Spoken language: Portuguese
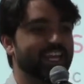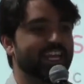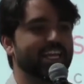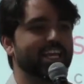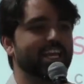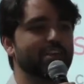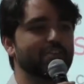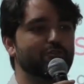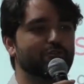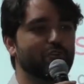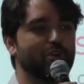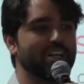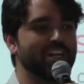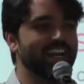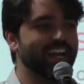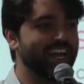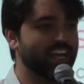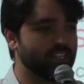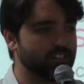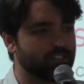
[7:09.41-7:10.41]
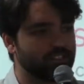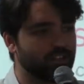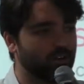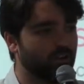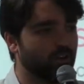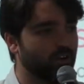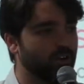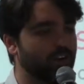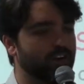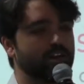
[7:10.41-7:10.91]
E aí foi nessa
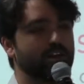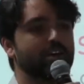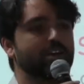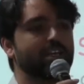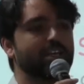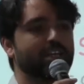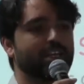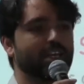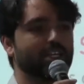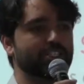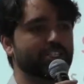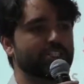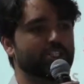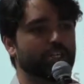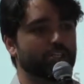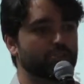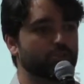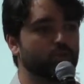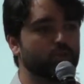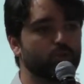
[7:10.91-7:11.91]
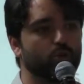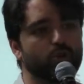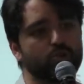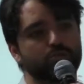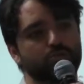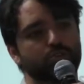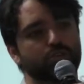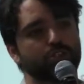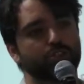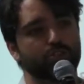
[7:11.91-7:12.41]
hora que a gente achou o
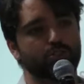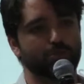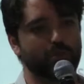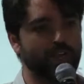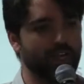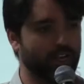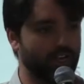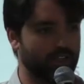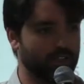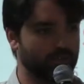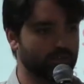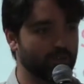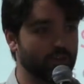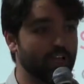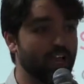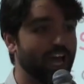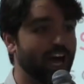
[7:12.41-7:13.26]
nosso nicho de mercado.